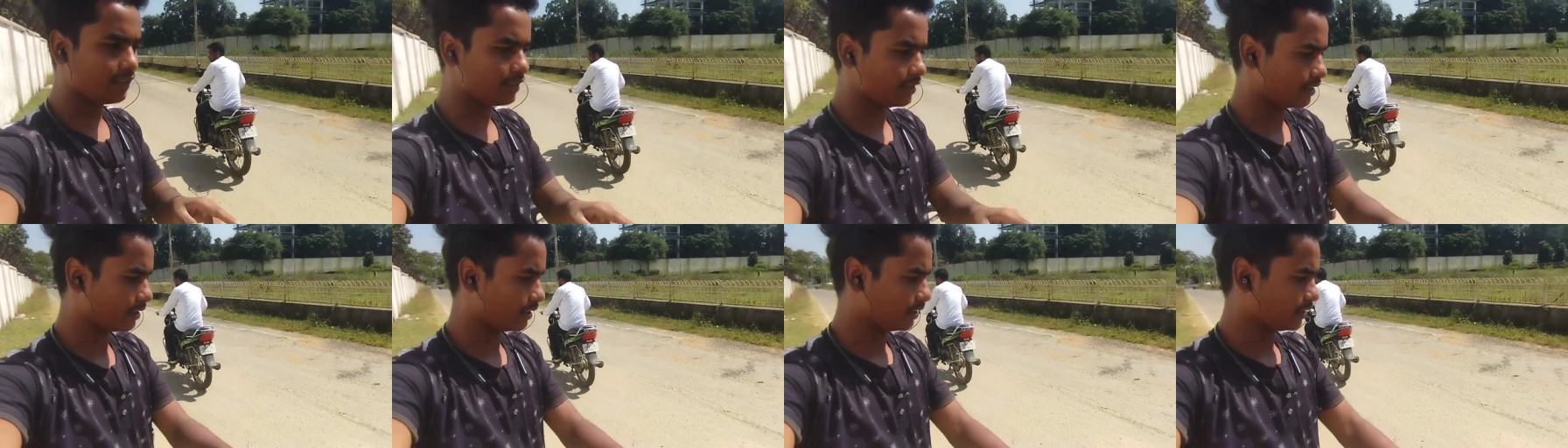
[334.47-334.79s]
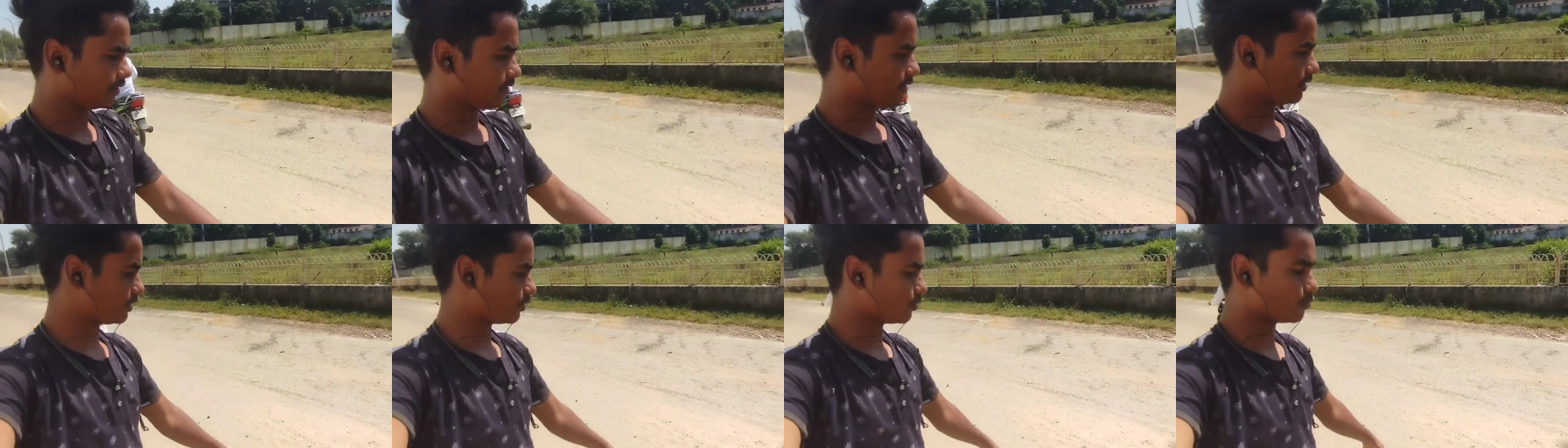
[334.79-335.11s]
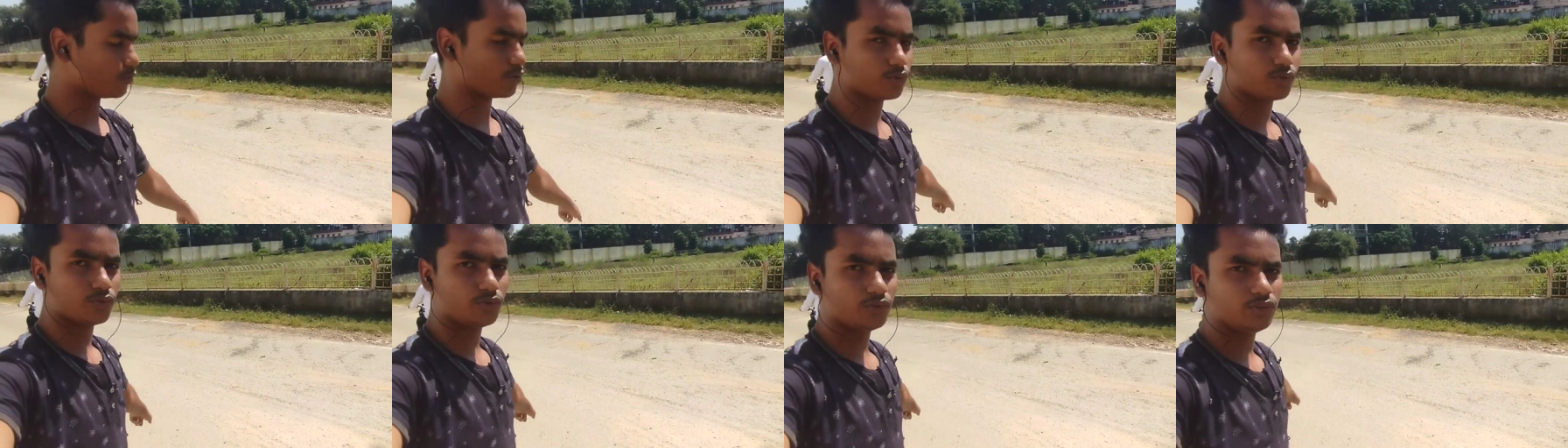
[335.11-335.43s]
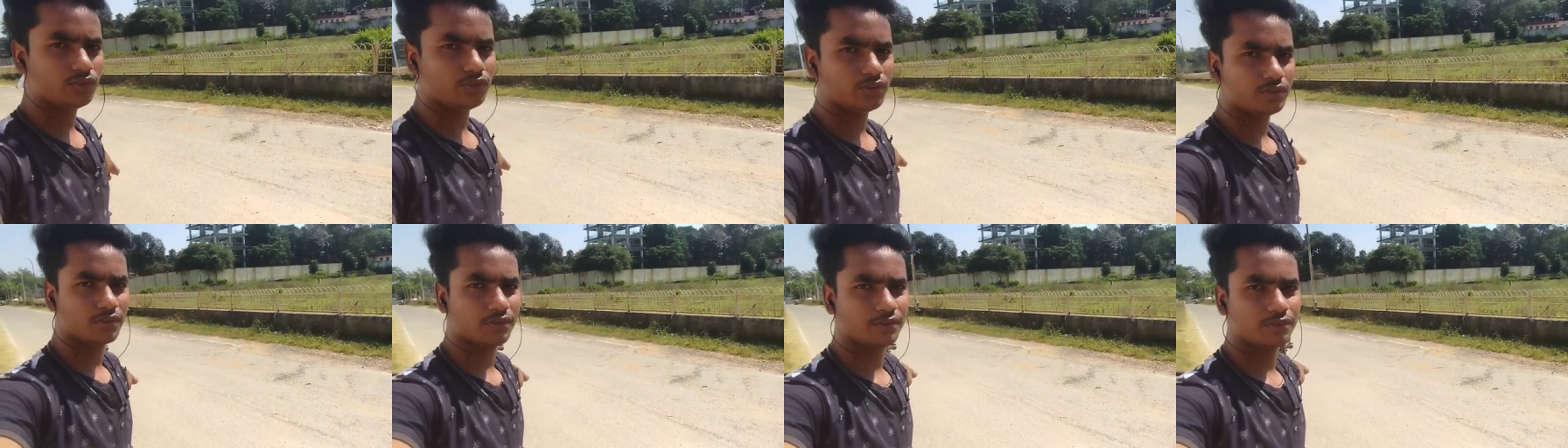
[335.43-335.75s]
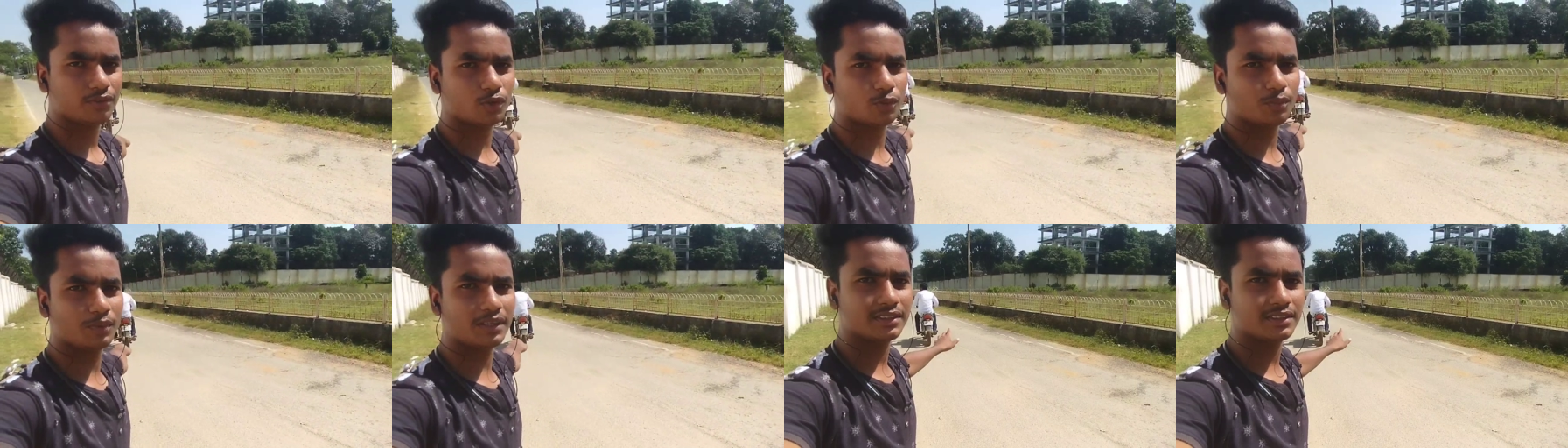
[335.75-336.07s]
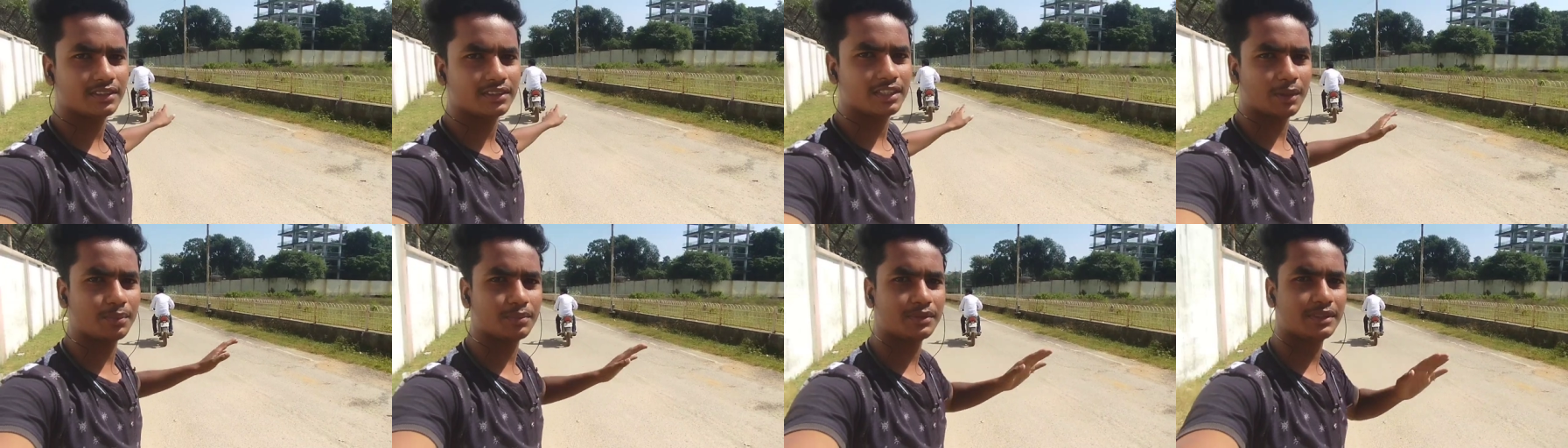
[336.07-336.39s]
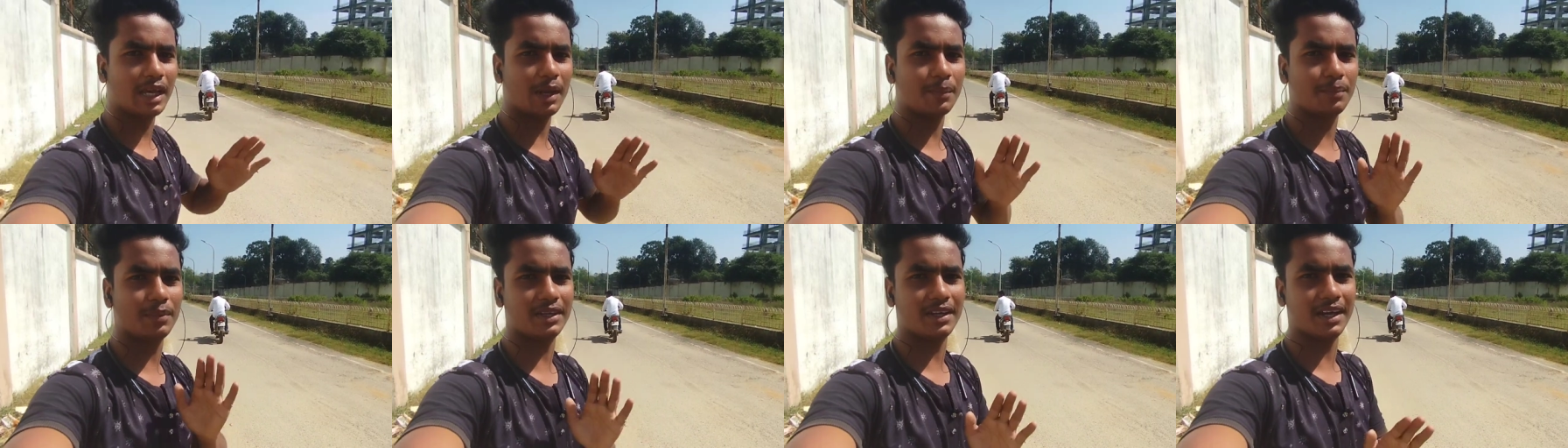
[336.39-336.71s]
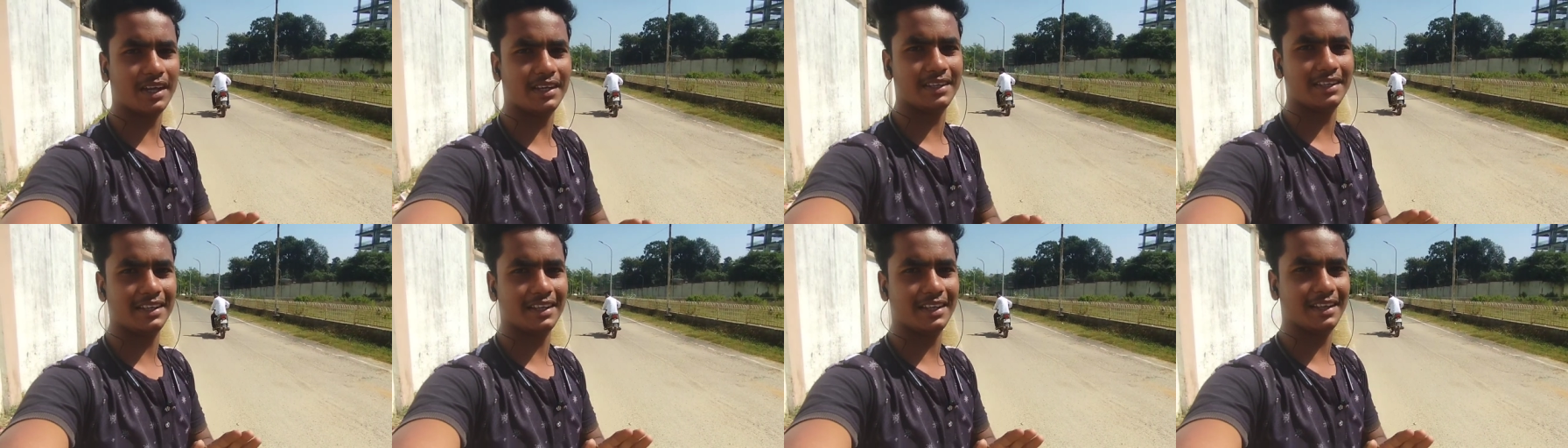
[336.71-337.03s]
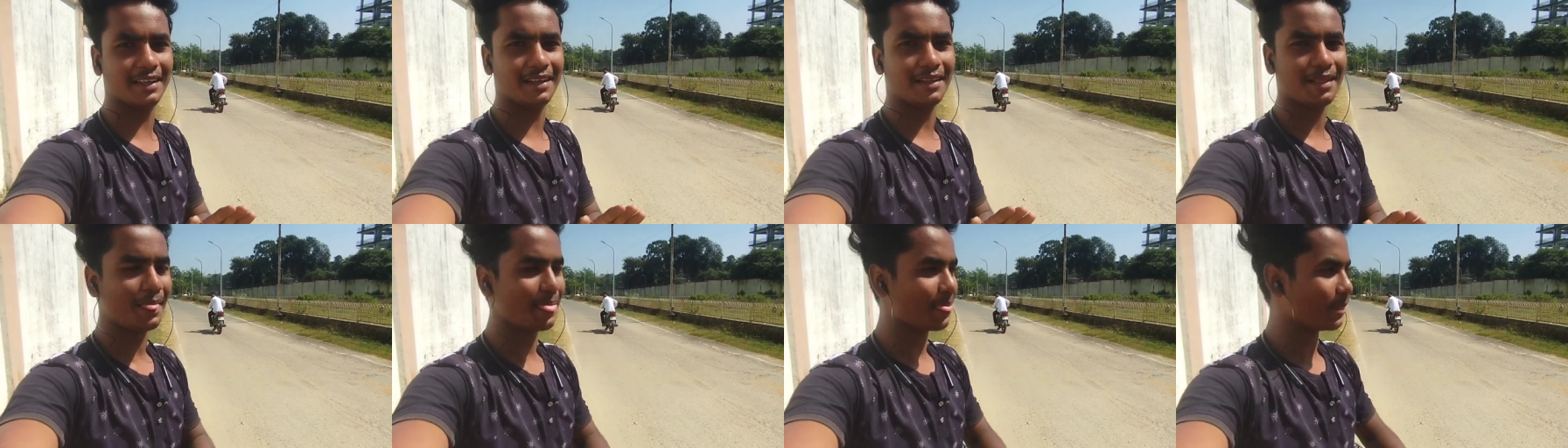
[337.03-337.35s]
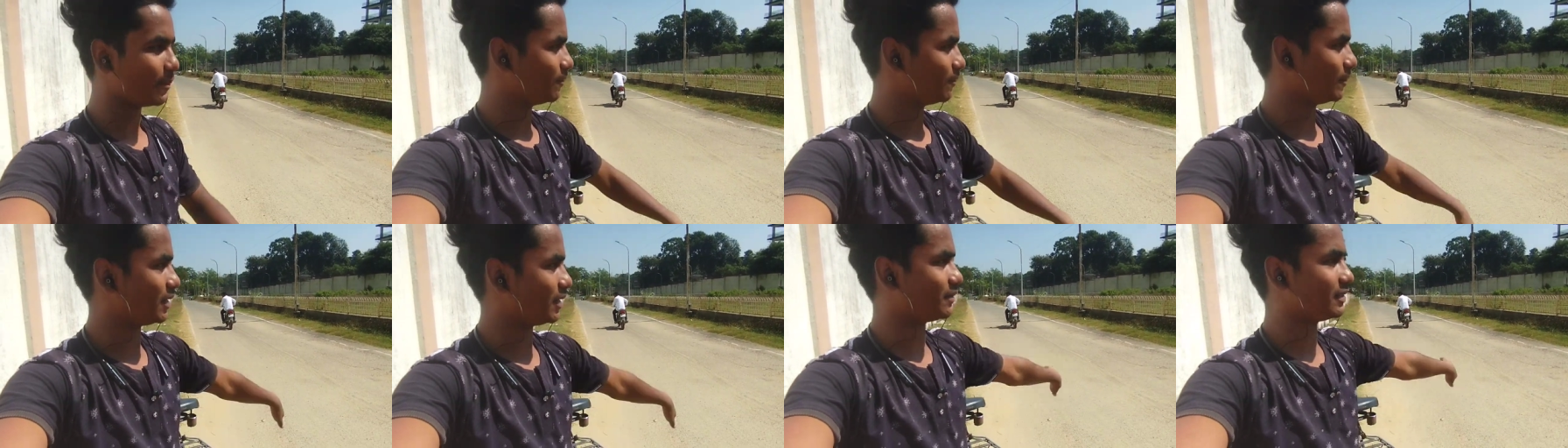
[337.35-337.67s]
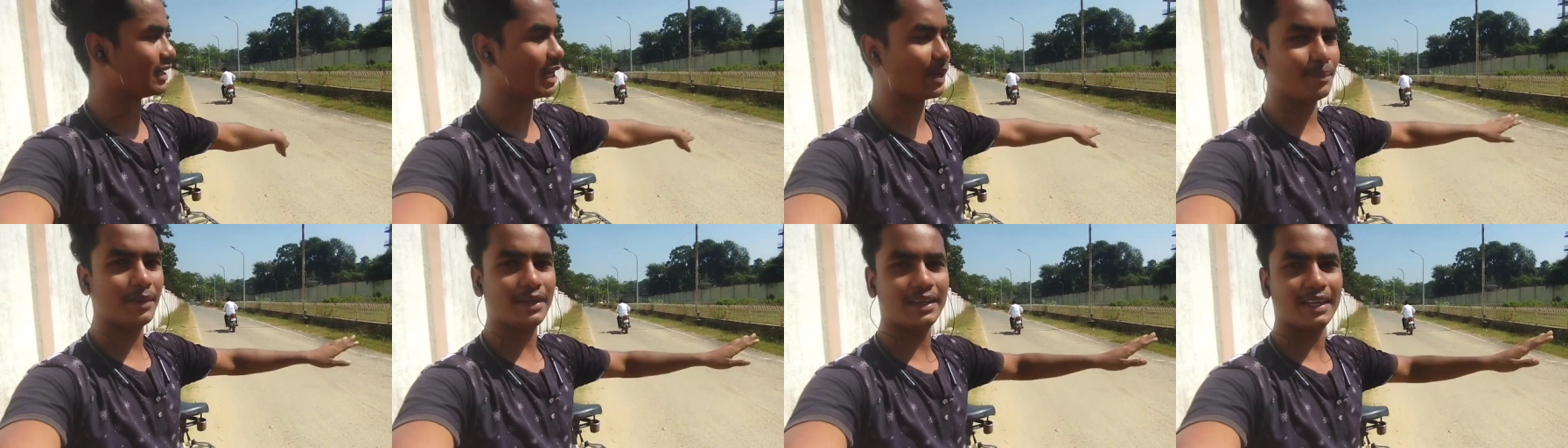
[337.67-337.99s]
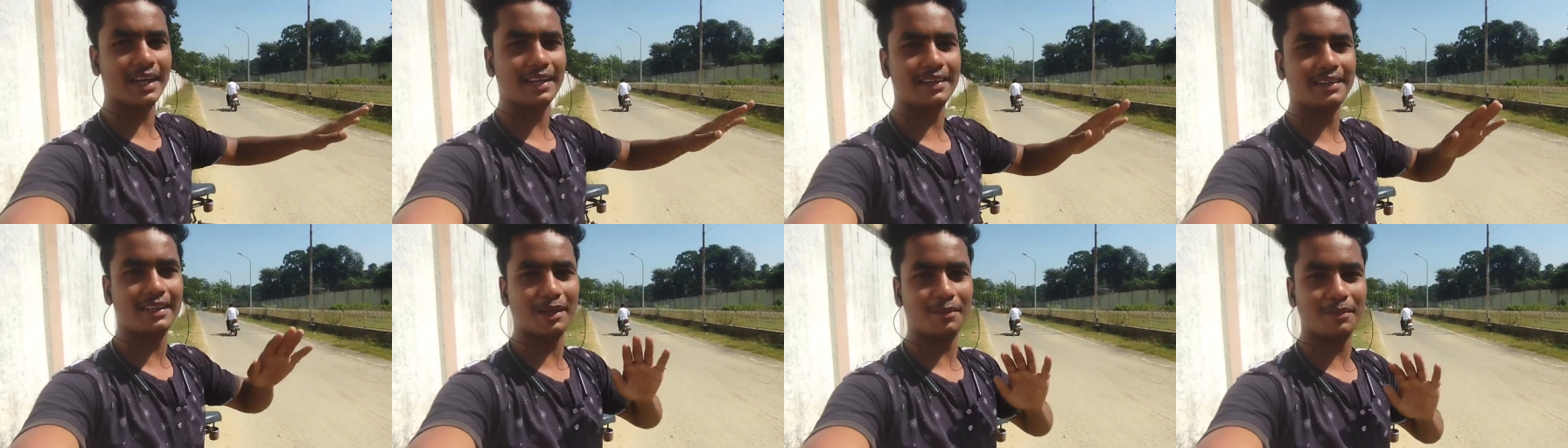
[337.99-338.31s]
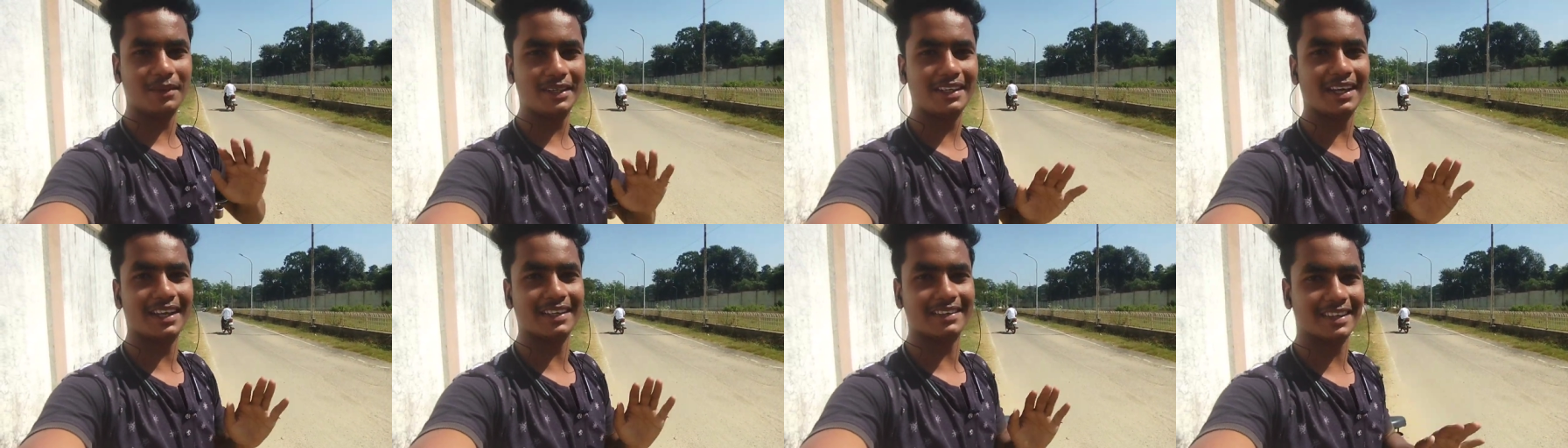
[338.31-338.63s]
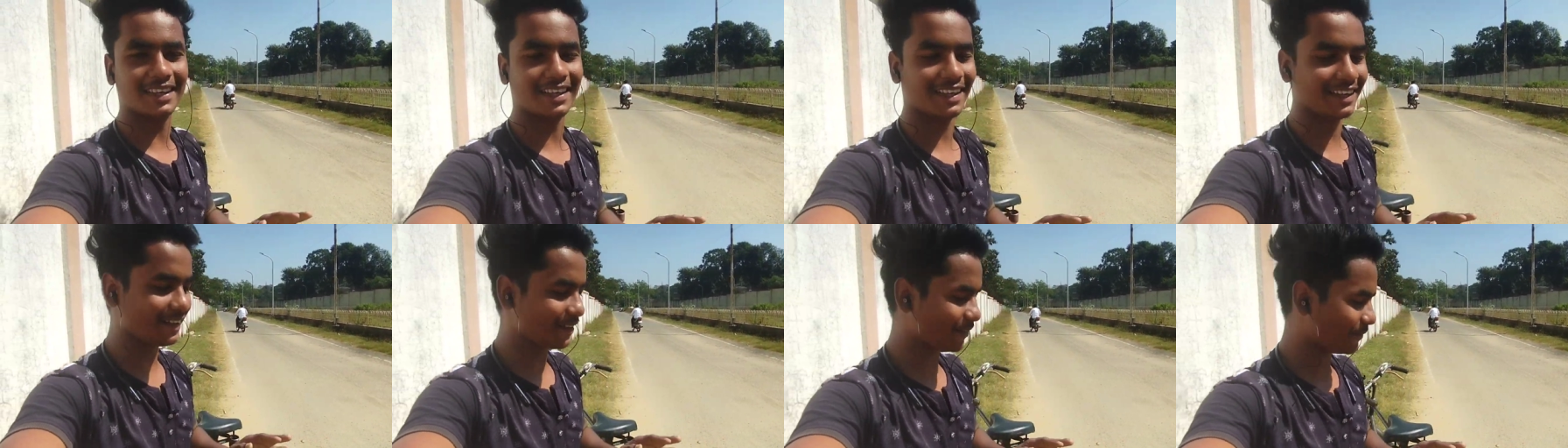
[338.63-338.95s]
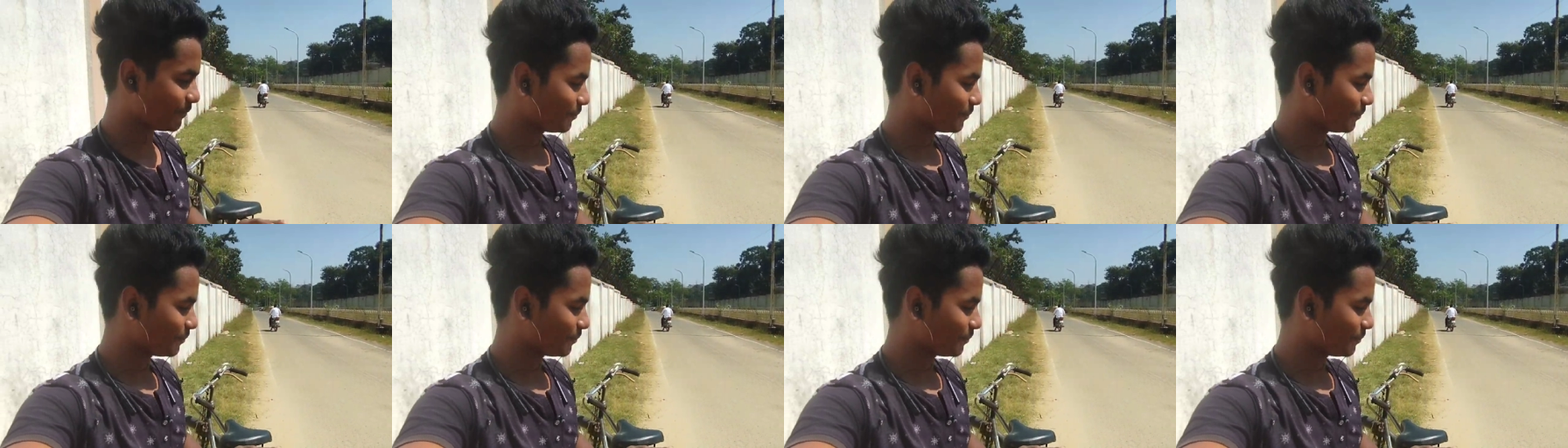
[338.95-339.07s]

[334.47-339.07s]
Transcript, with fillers: हैं ये रोड वोड जो भी सब सी का ही है मतलब सी के अंडर में ही आता है